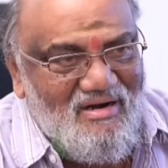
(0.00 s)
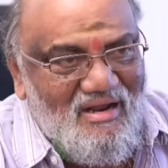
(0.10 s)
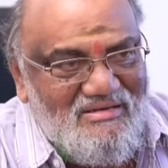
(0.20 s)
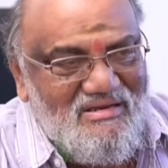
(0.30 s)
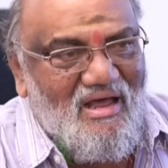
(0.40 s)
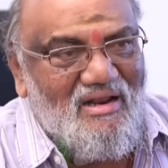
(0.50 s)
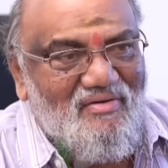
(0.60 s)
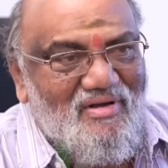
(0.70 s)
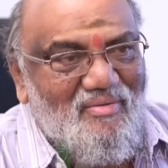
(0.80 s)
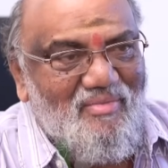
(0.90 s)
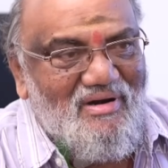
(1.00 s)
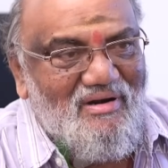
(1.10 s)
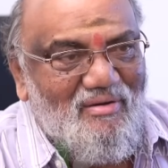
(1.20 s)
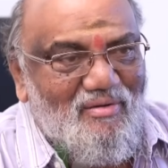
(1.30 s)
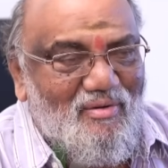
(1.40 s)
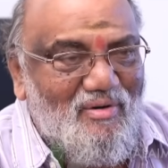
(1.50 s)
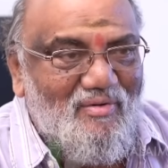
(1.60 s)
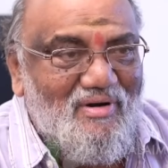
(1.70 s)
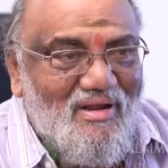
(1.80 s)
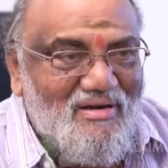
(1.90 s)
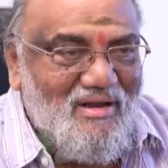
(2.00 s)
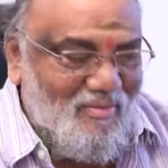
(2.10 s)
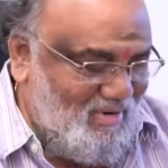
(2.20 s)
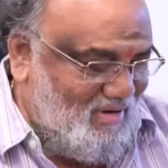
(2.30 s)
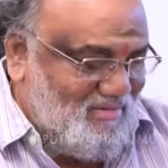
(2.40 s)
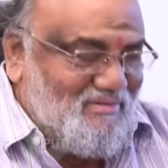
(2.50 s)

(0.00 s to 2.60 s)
கிளாஸ் ஆரம் பண்ணி ஒவ்வொன்று எனக்கு அப்படியே